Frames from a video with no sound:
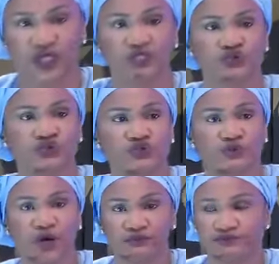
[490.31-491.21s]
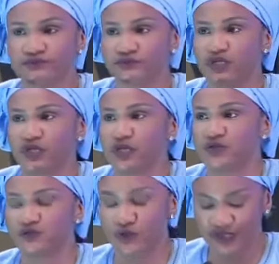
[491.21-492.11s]
Justement,
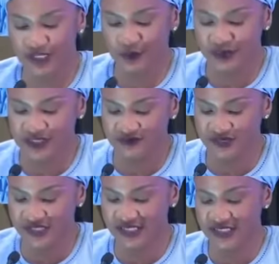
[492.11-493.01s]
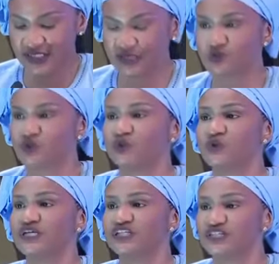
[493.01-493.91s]
ceux qui en bénéficient sont nos
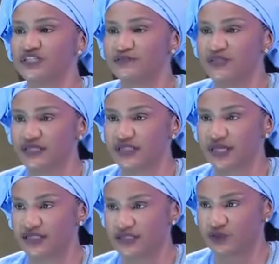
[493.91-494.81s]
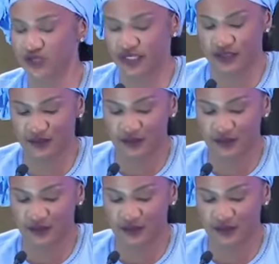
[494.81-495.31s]
légitimités traditionnelles,